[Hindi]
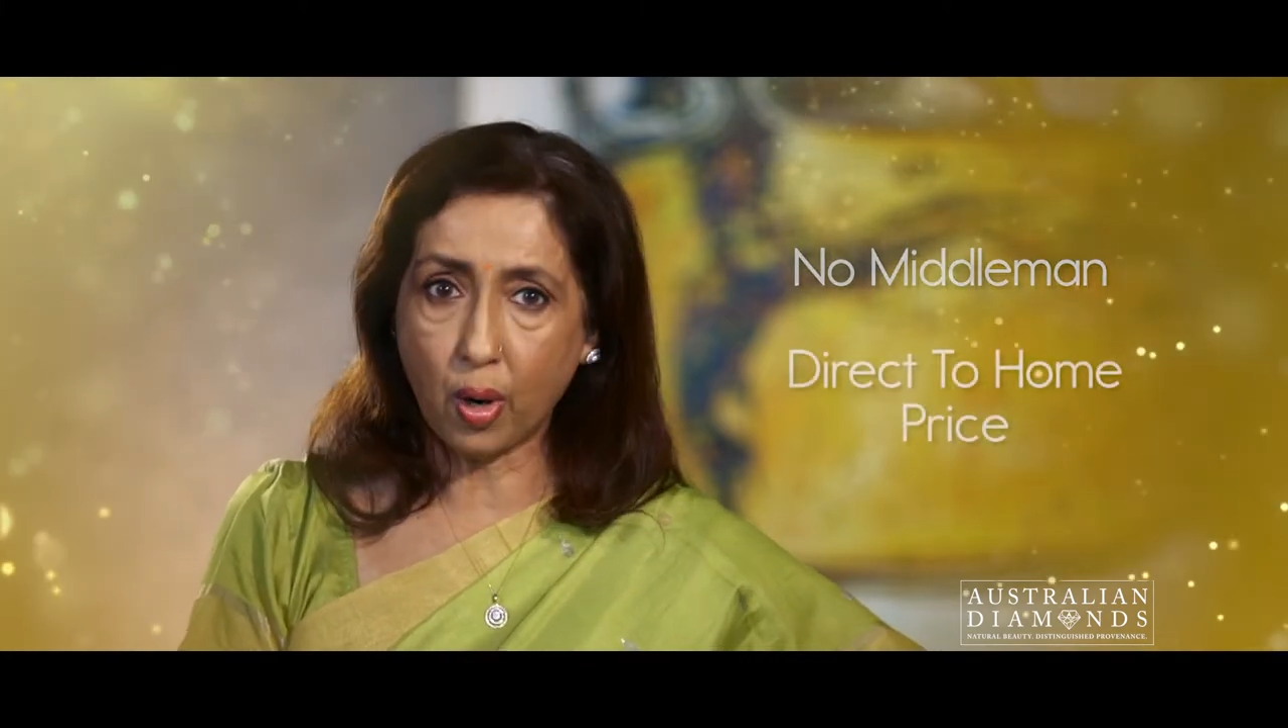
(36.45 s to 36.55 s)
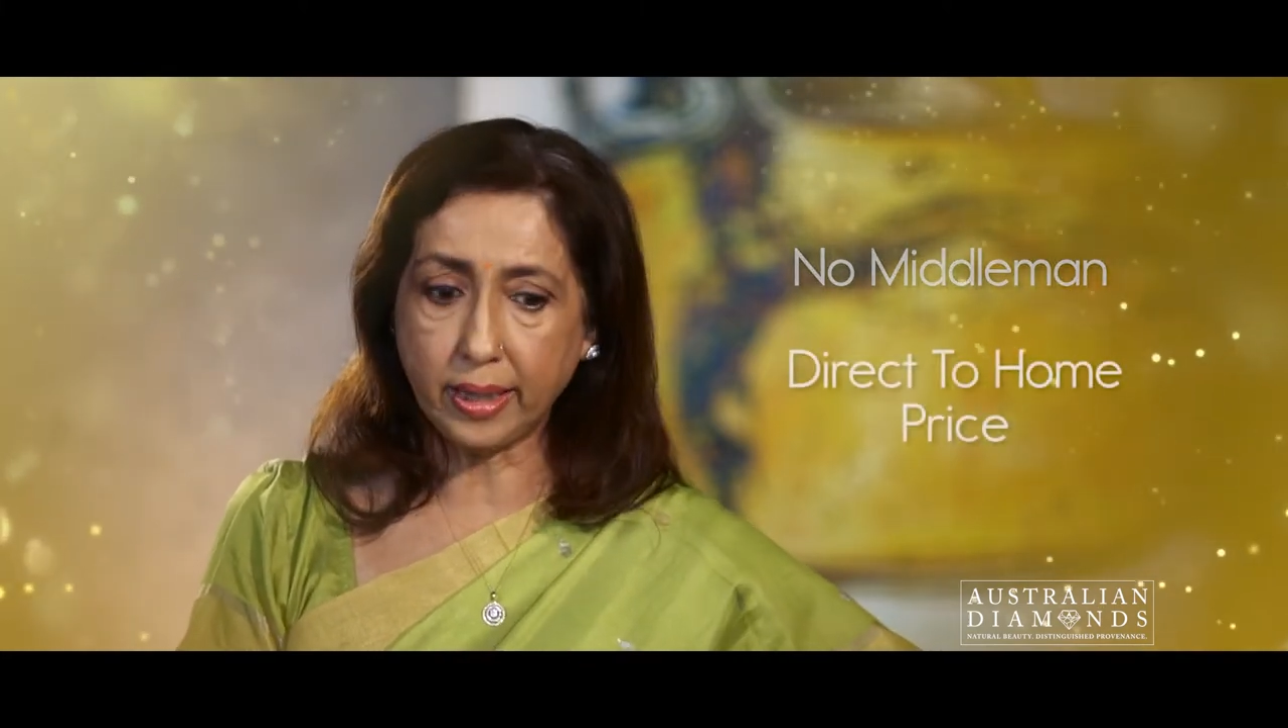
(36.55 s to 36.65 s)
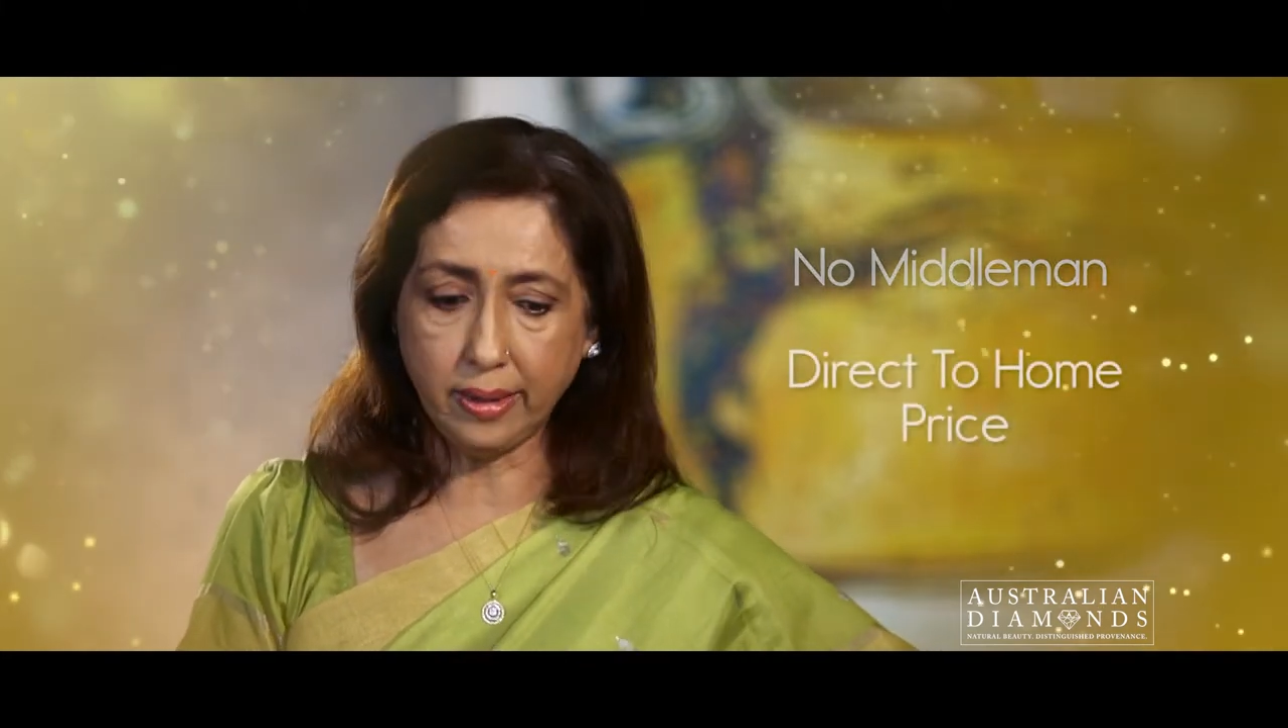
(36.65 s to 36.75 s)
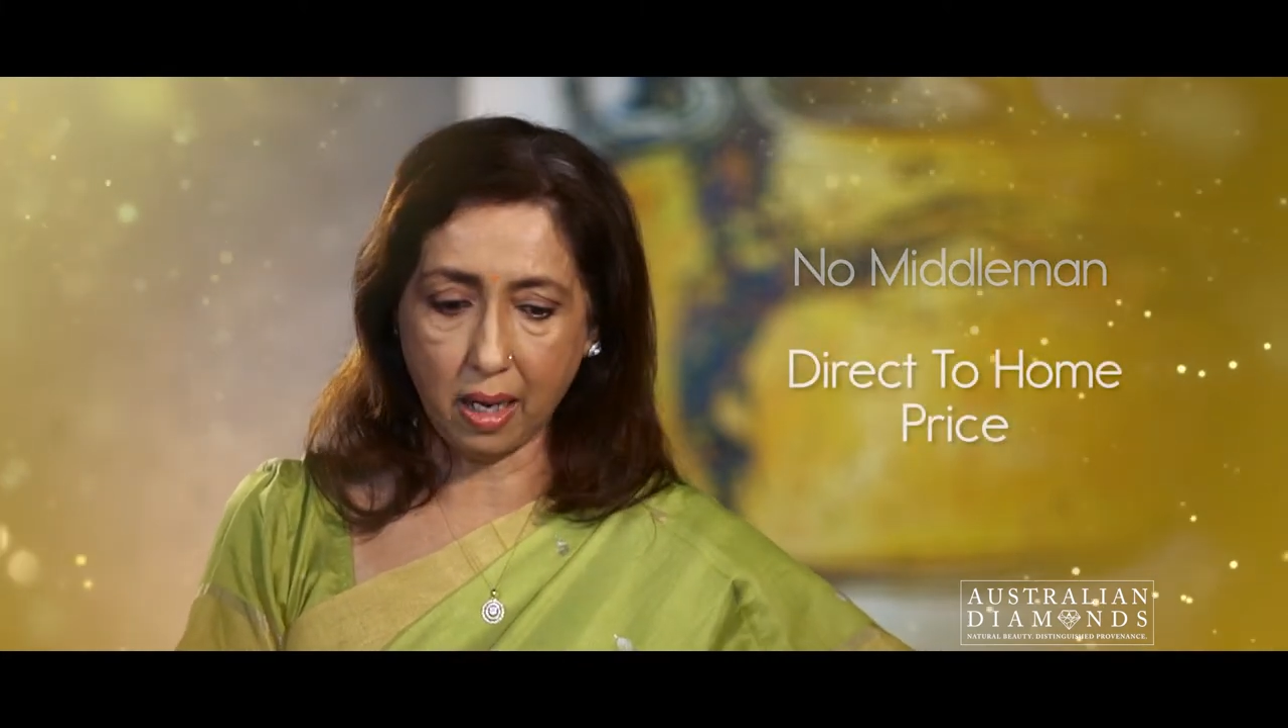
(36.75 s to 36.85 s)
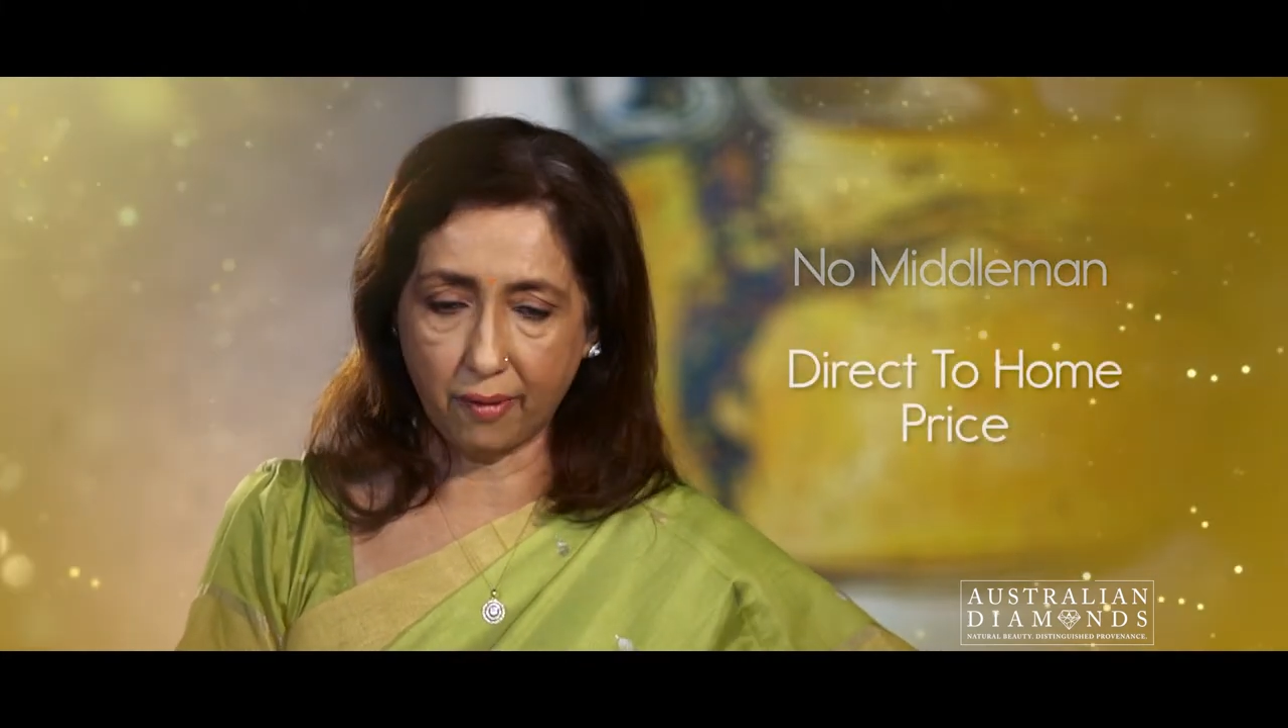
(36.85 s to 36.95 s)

इतने